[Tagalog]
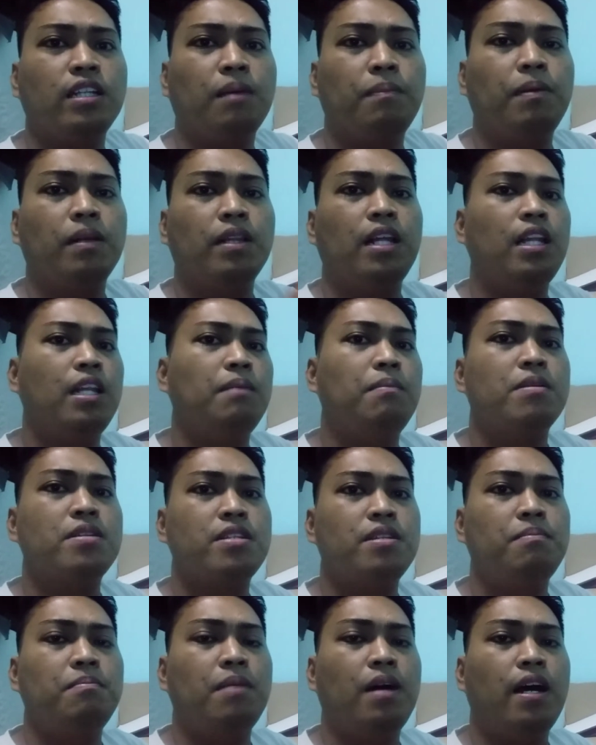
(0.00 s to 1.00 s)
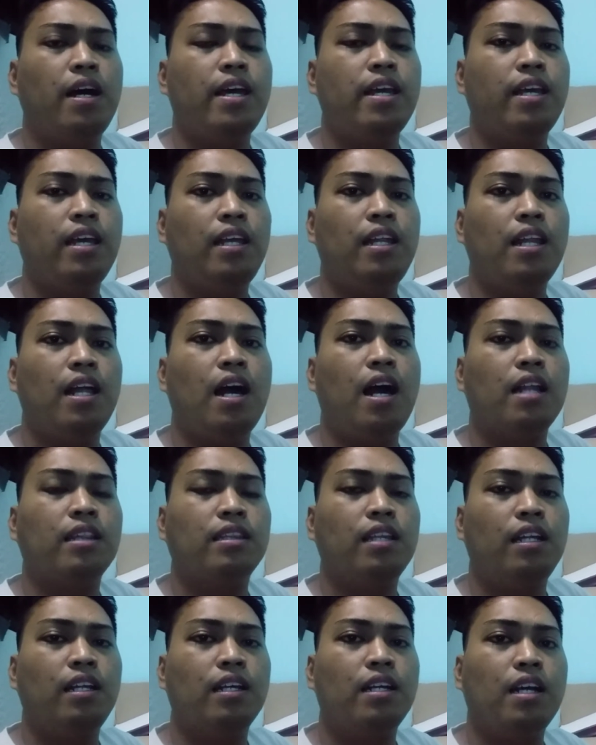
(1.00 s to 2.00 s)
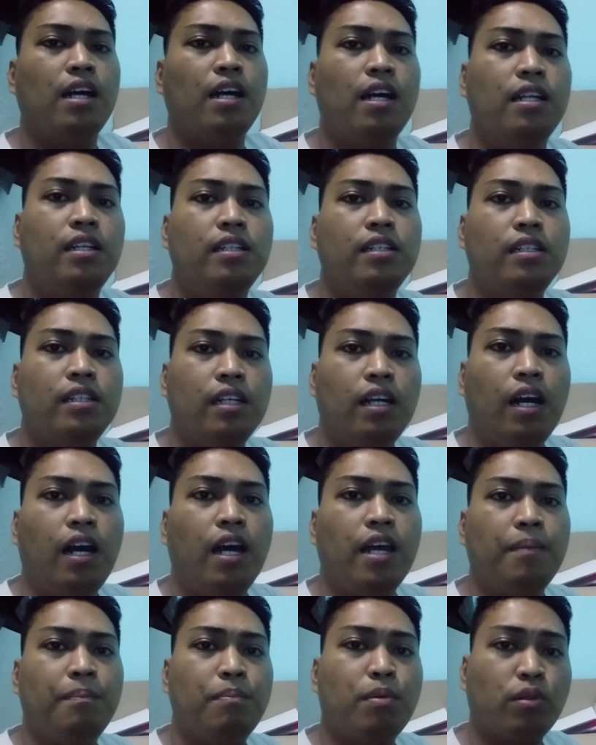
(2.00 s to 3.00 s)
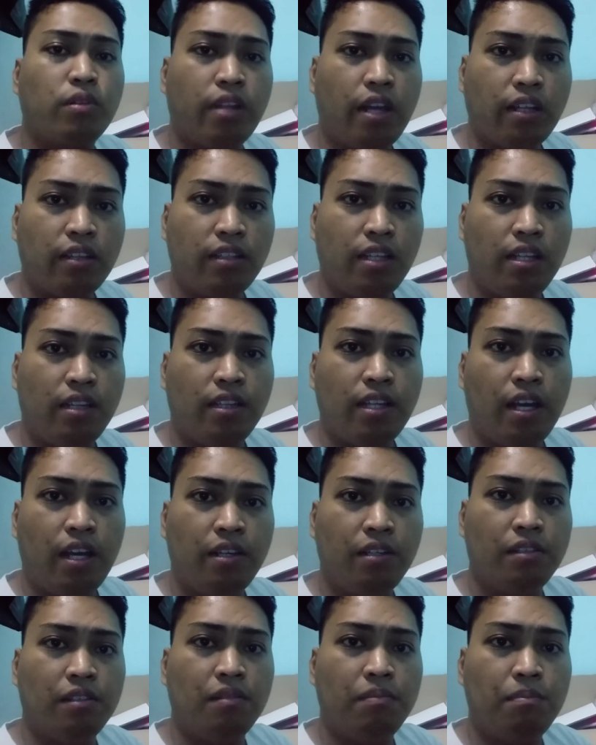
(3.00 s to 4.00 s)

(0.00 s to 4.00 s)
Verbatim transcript: Kapag lalabas ng bahay, kailangan talaga ay protected tayo.